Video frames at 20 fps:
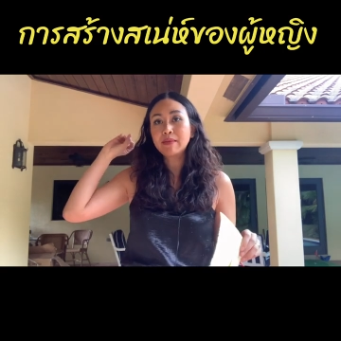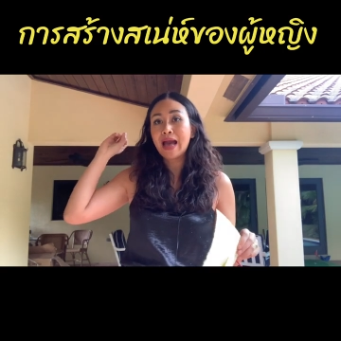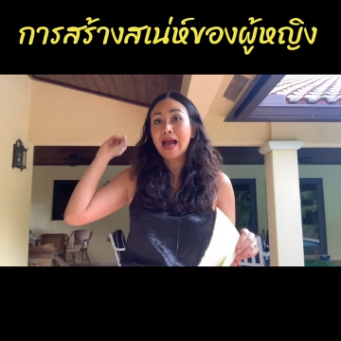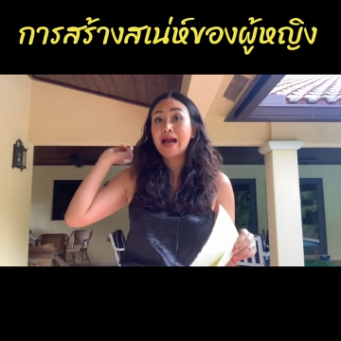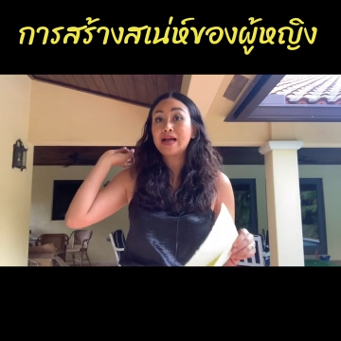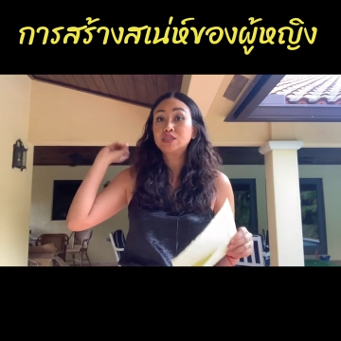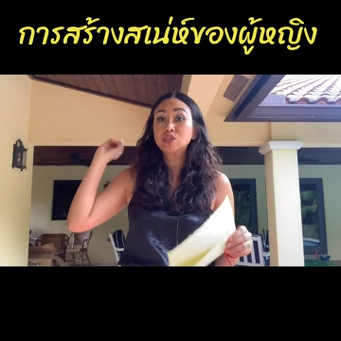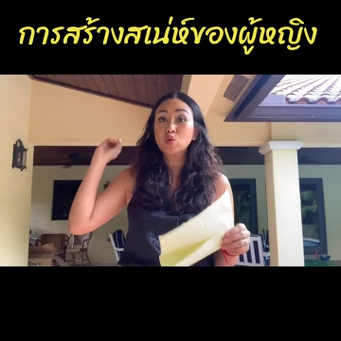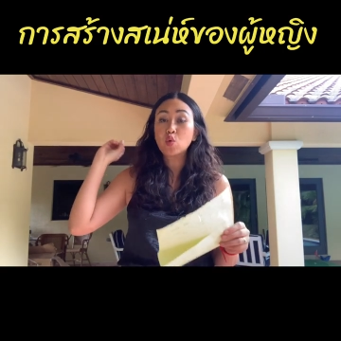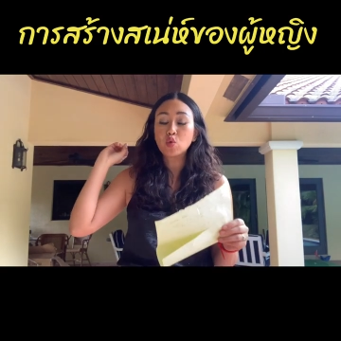หา
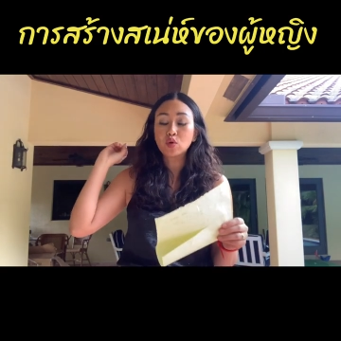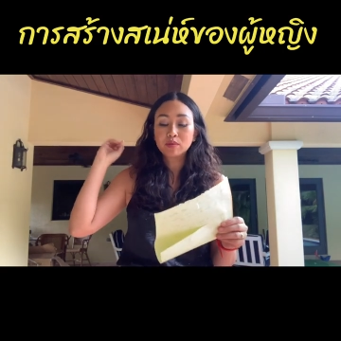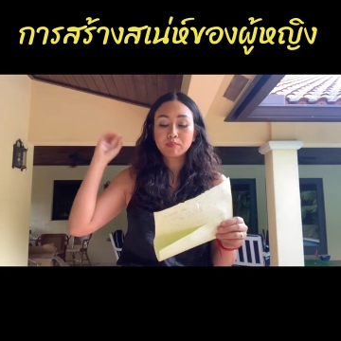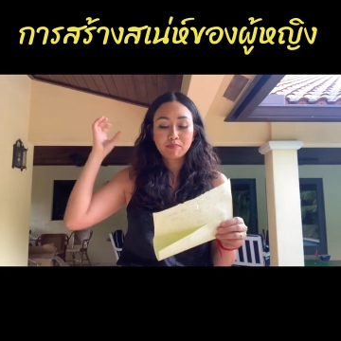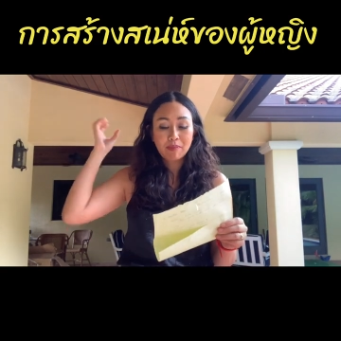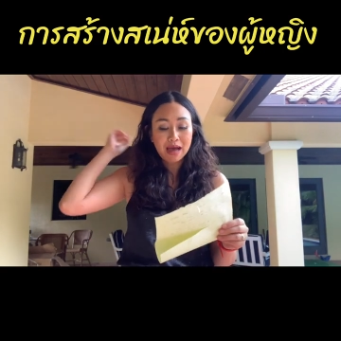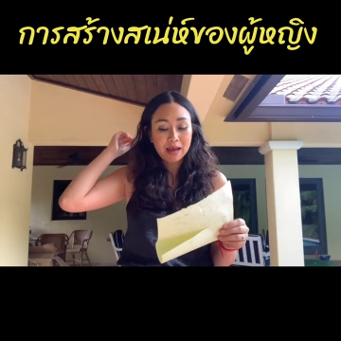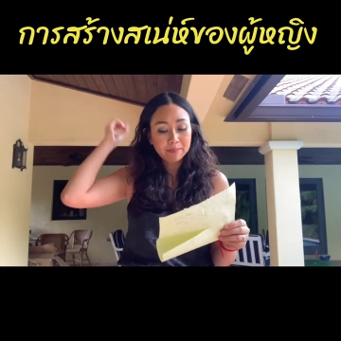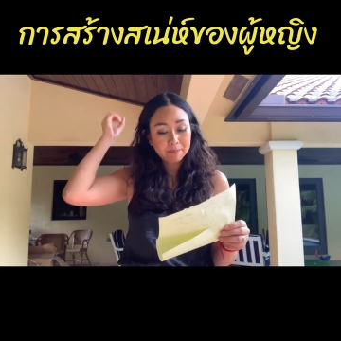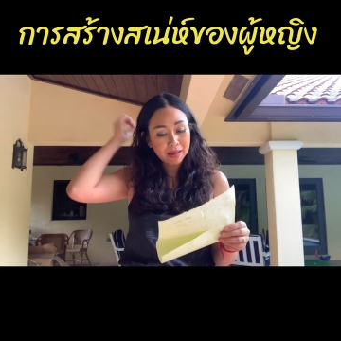งจุก
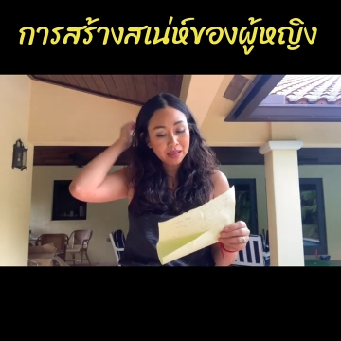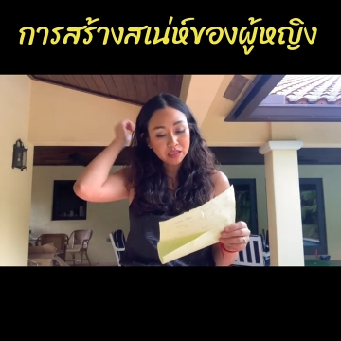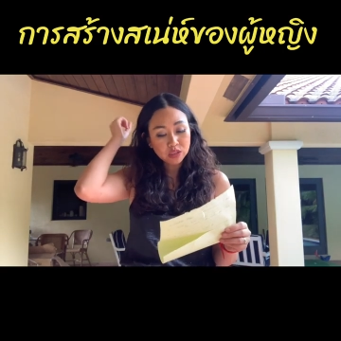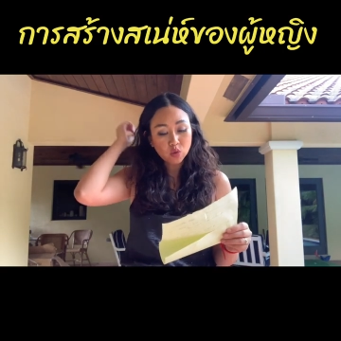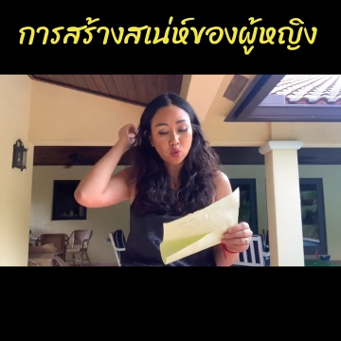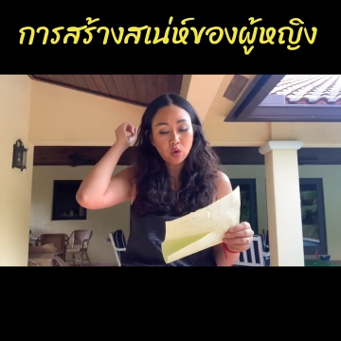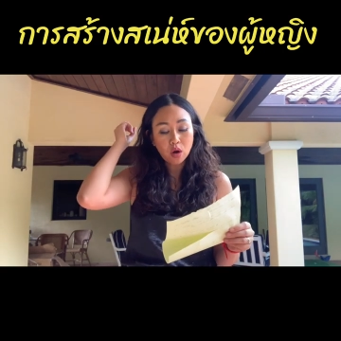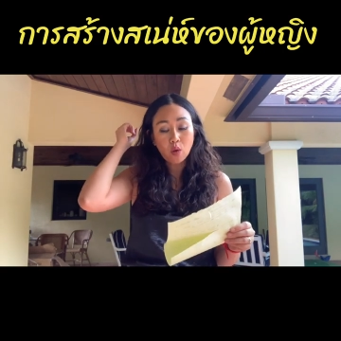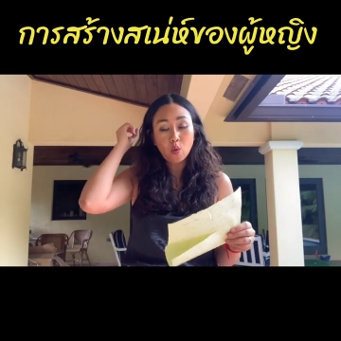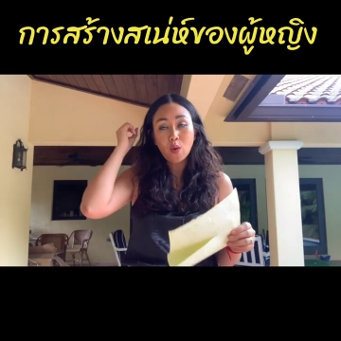มัดมัด
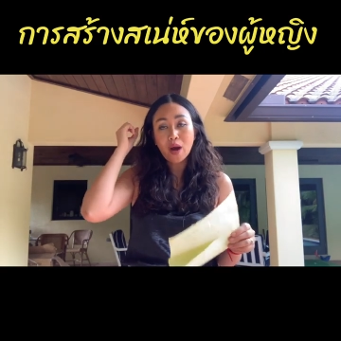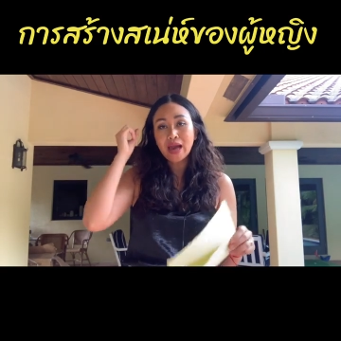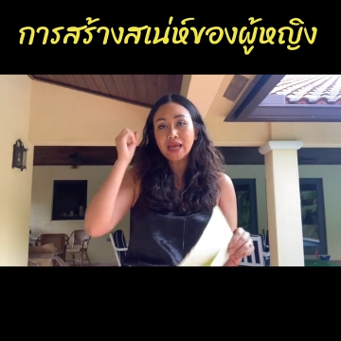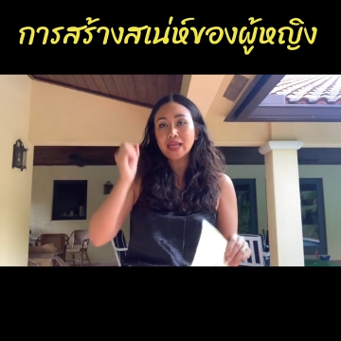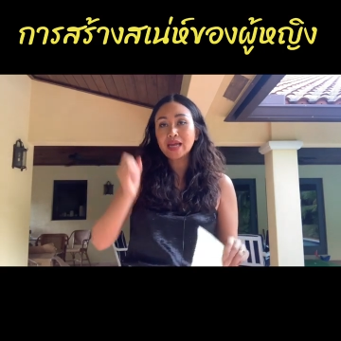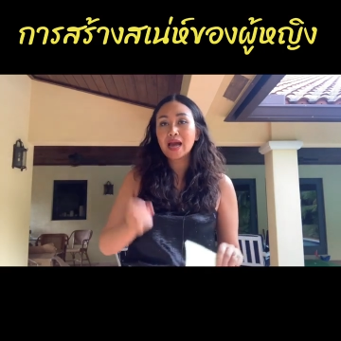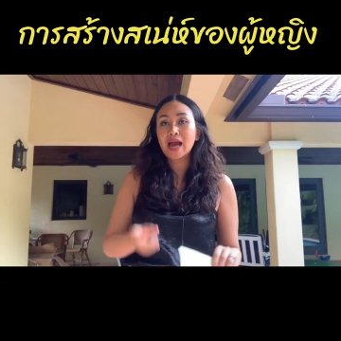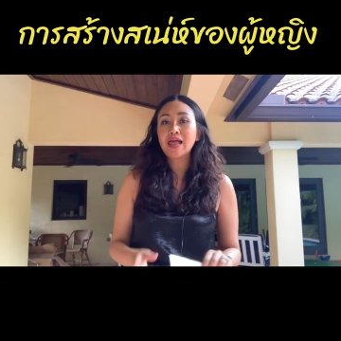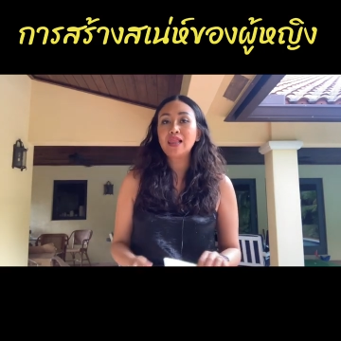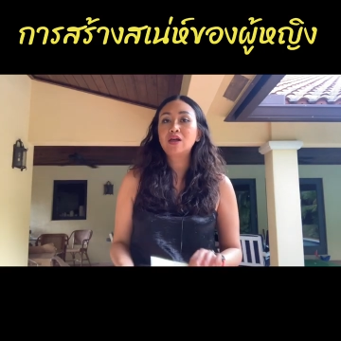จุกเอาไว้
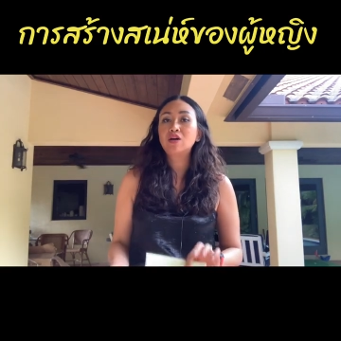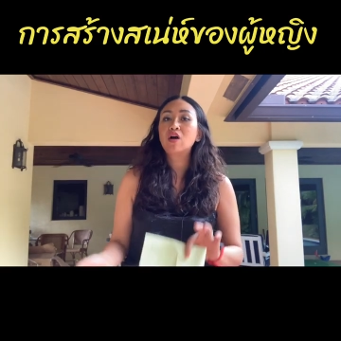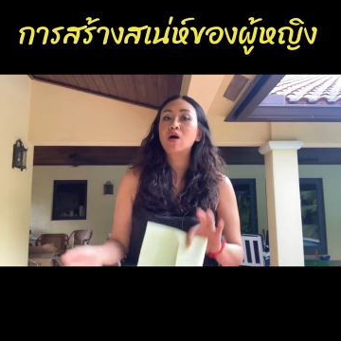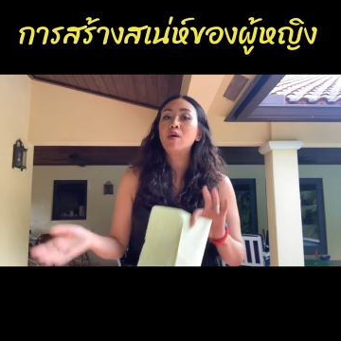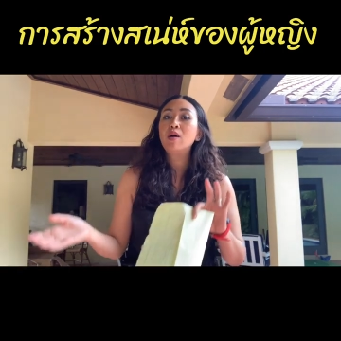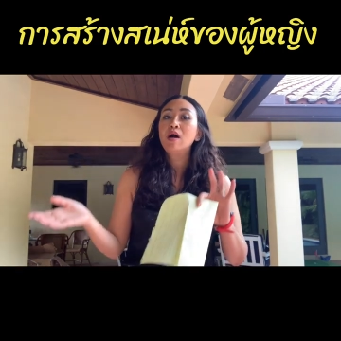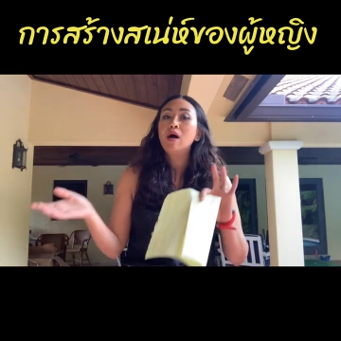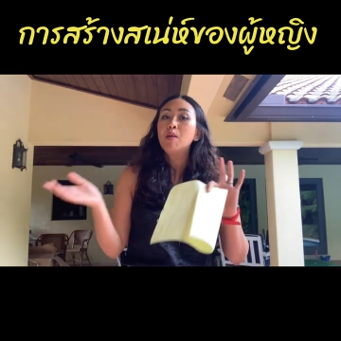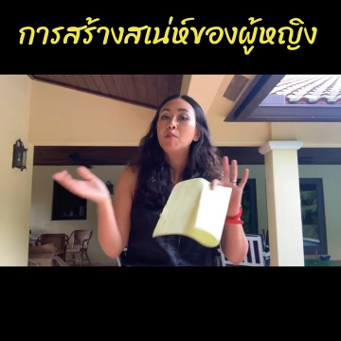นะคะแล้วก็